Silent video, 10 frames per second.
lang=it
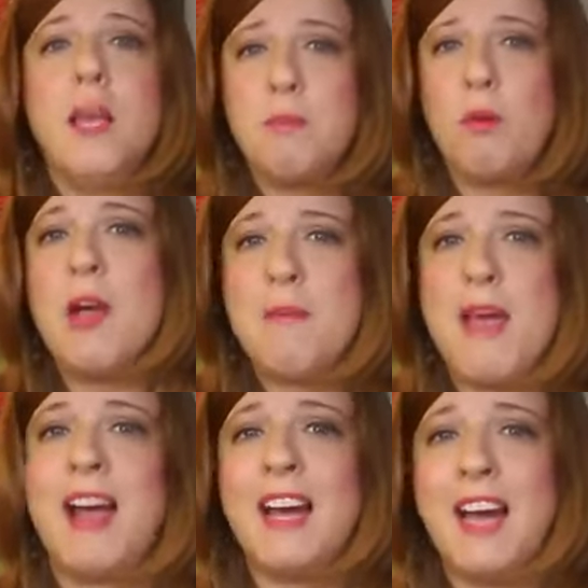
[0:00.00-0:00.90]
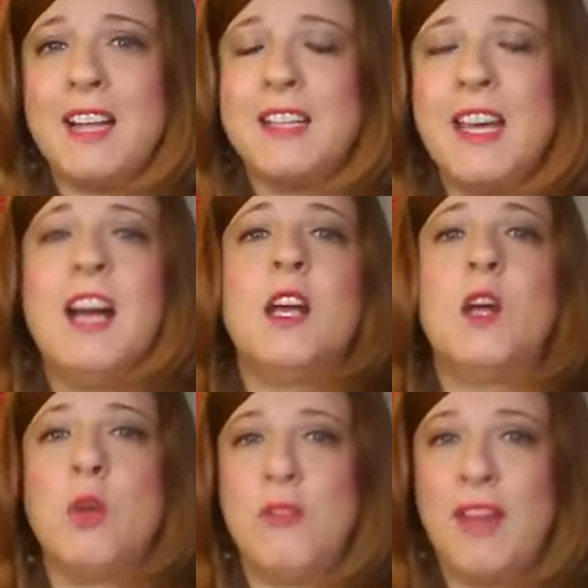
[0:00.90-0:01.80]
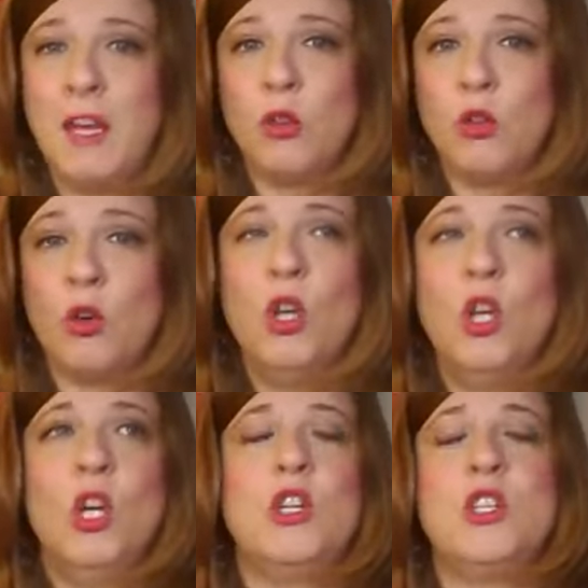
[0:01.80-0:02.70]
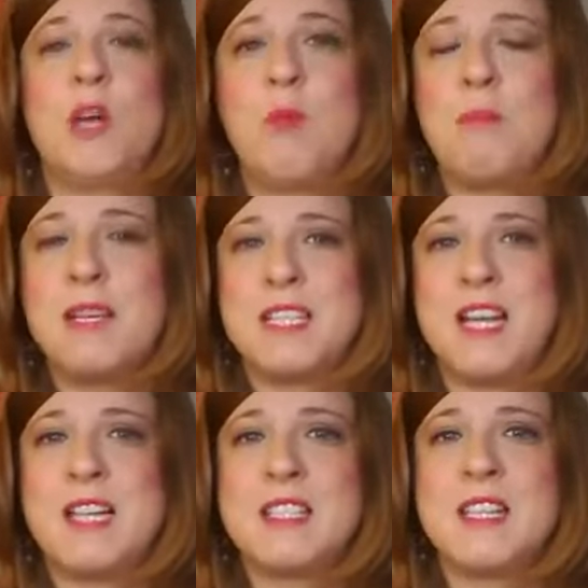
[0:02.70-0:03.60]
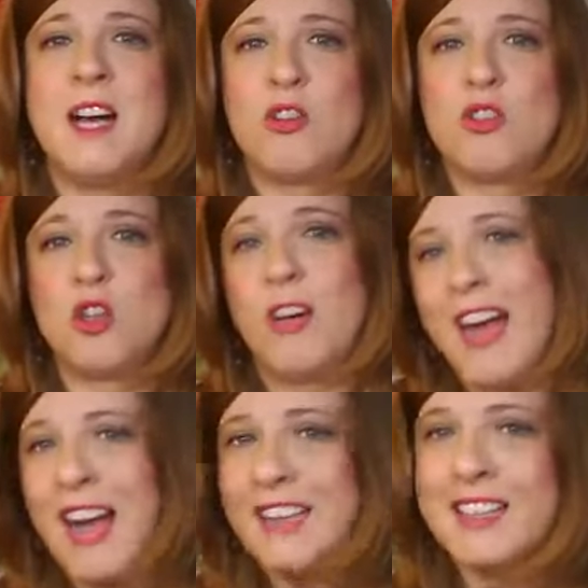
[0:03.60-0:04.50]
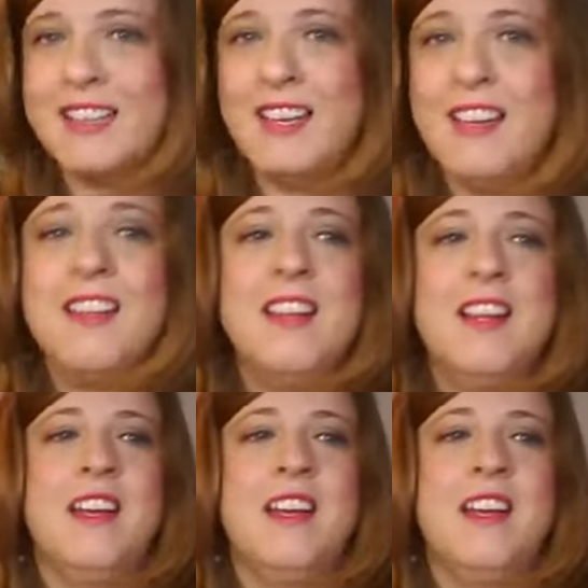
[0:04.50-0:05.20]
E poi a me accade anche un evento, diciamo, abbastanza scioccante.